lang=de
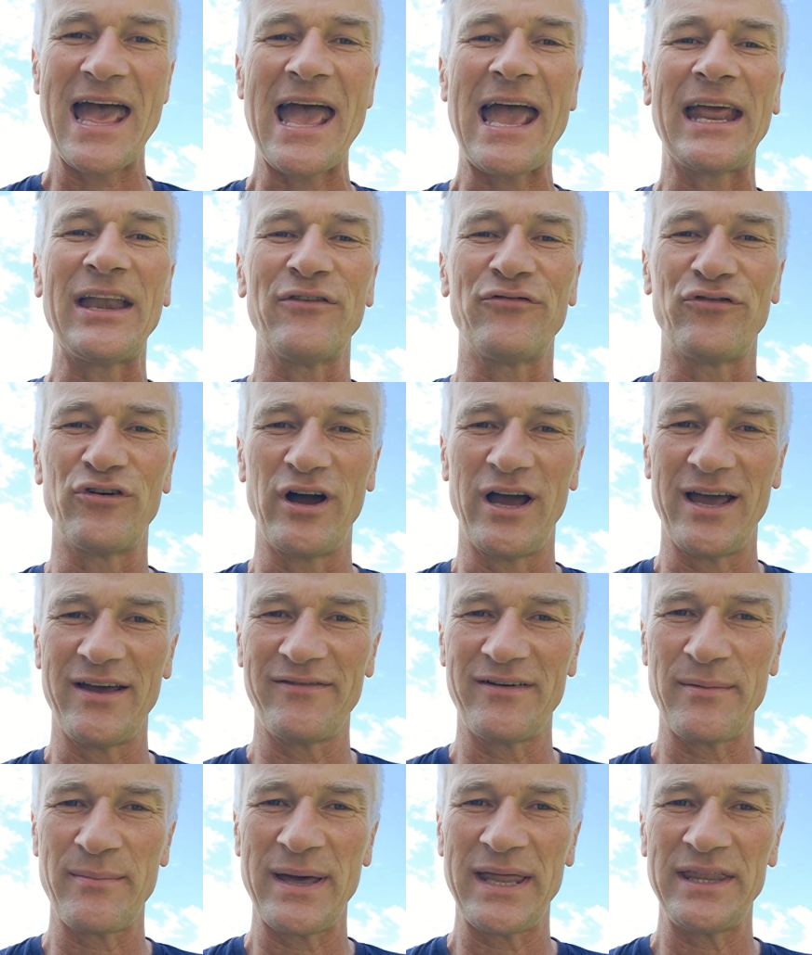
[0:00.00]
Ein
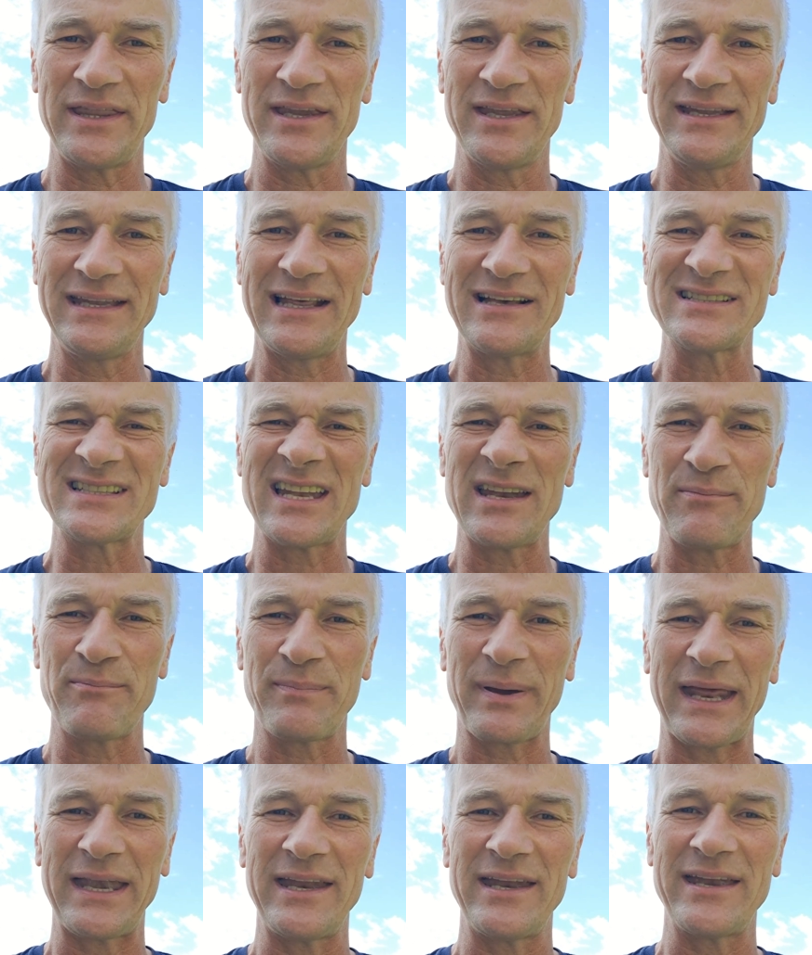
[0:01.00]
Feuerwehrmann, der aus einem
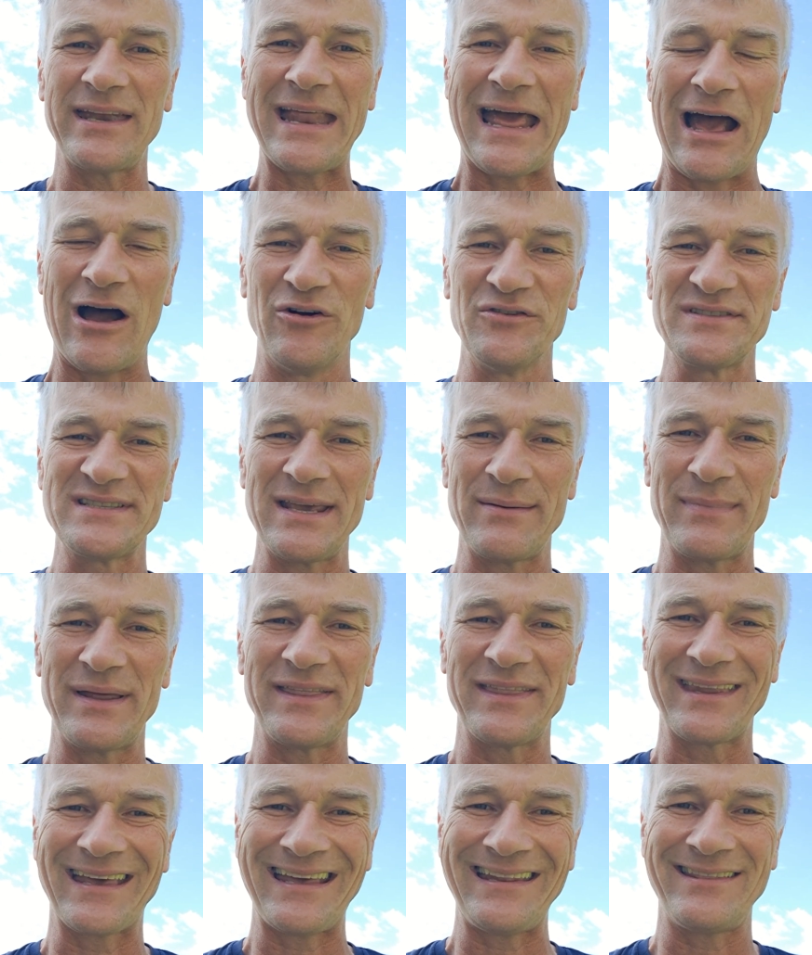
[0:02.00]
brennenden Haus
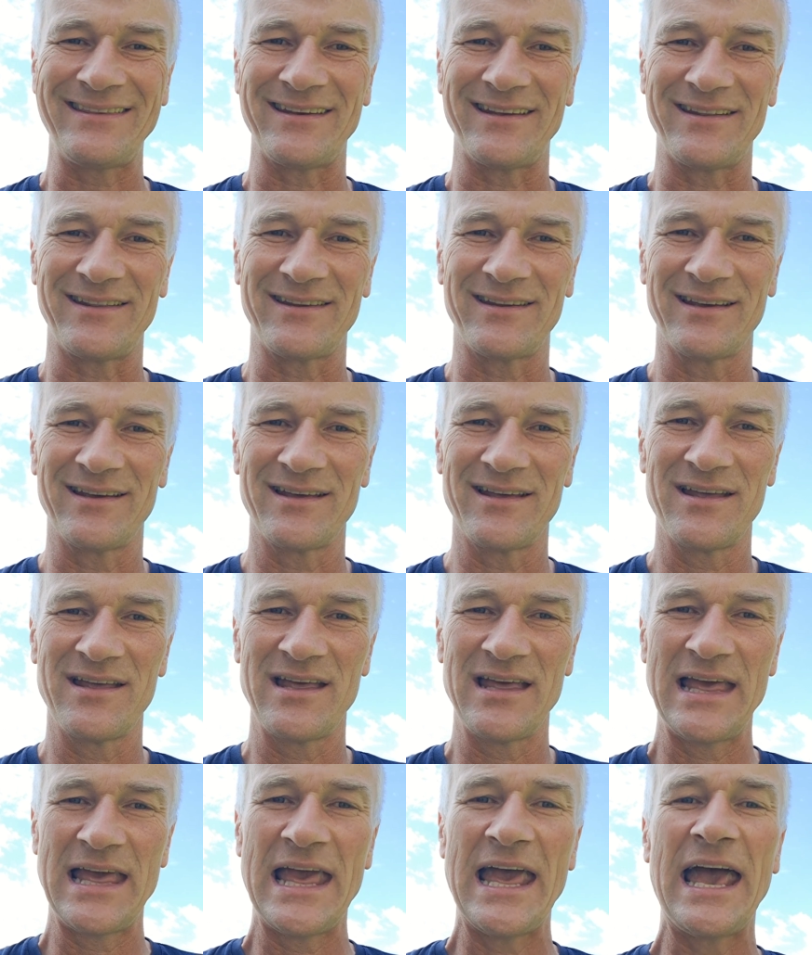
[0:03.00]
jemanden rettet.
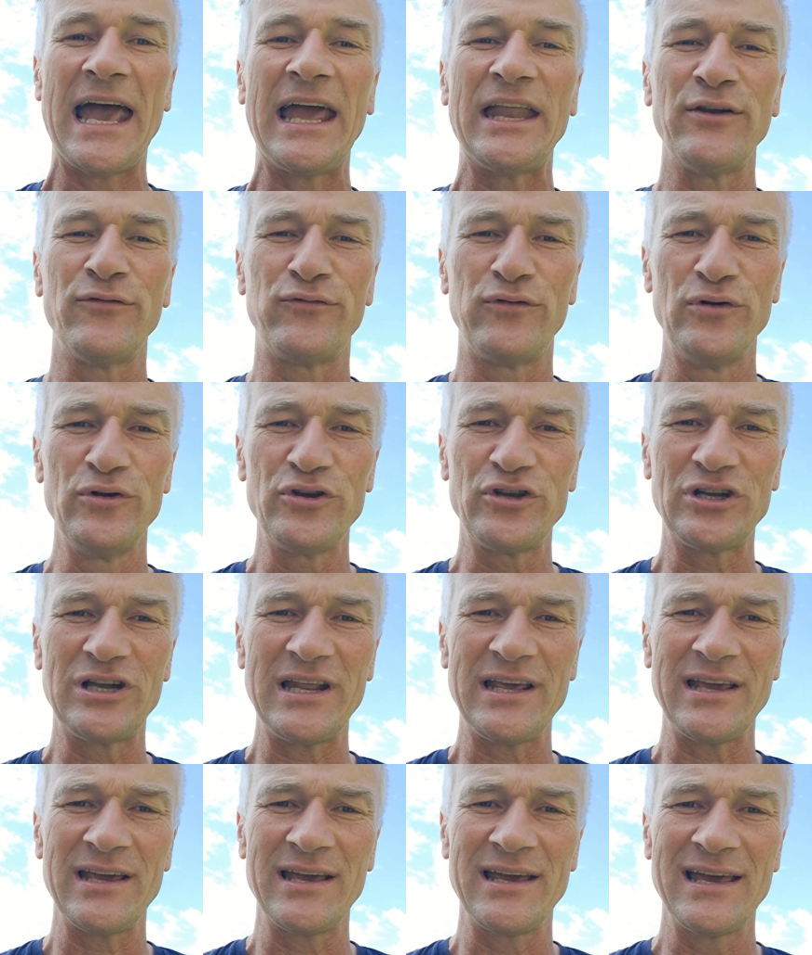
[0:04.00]
Ein
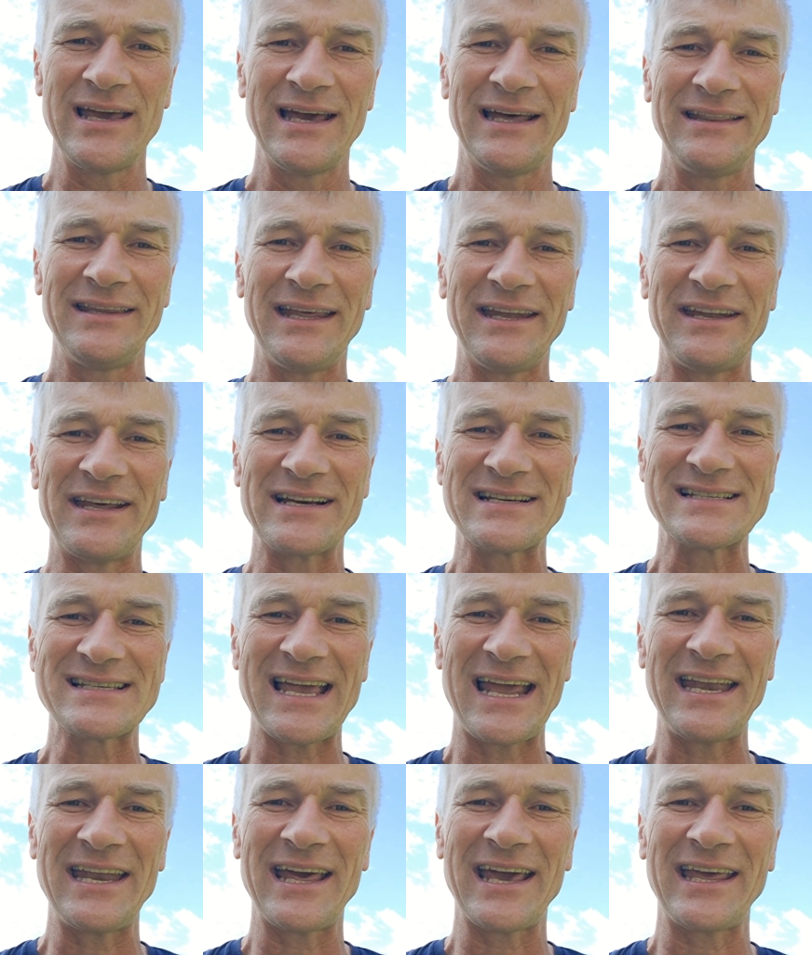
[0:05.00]
Flüchtling, der nach
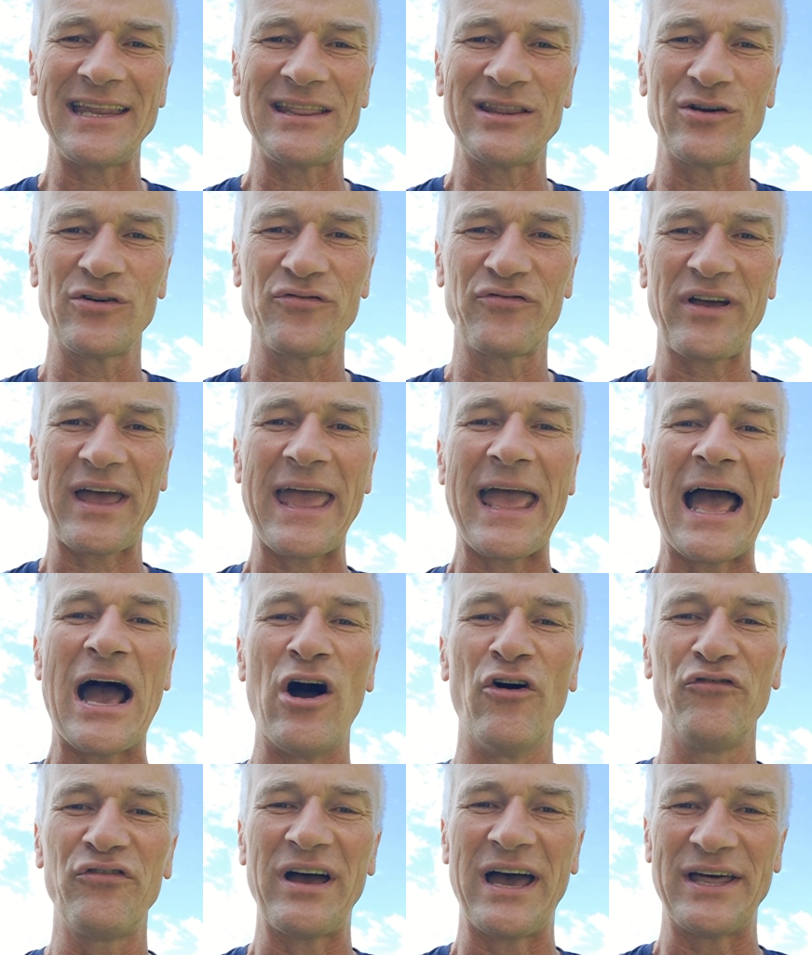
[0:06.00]
seiner Rettung frei
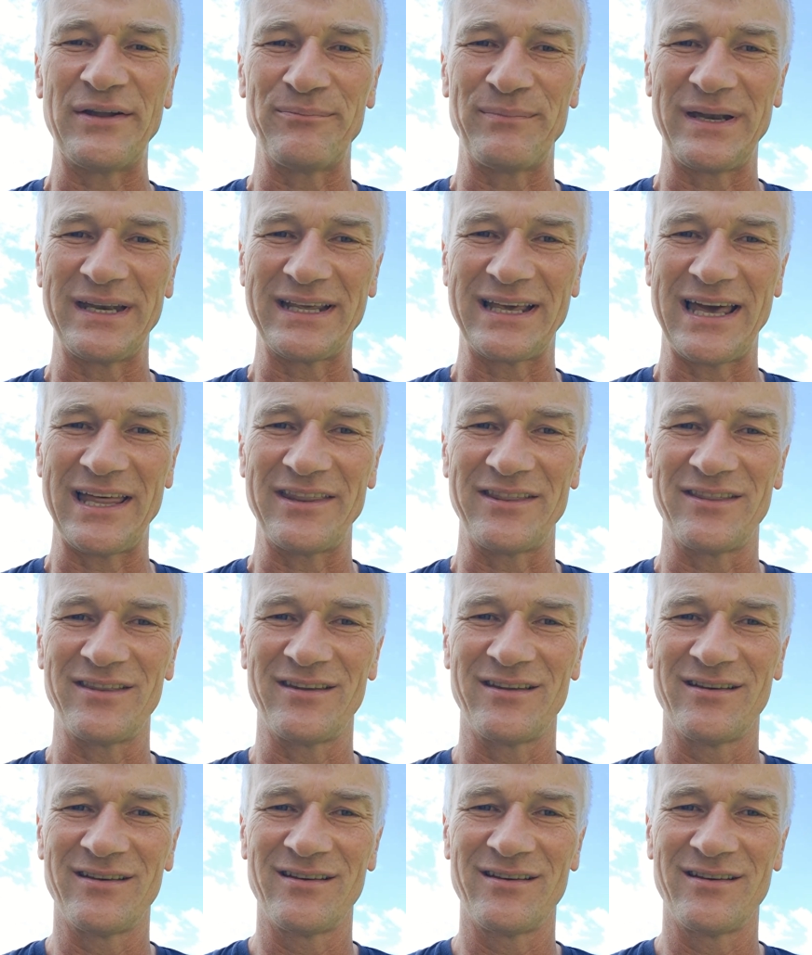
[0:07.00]
aufatmen kann.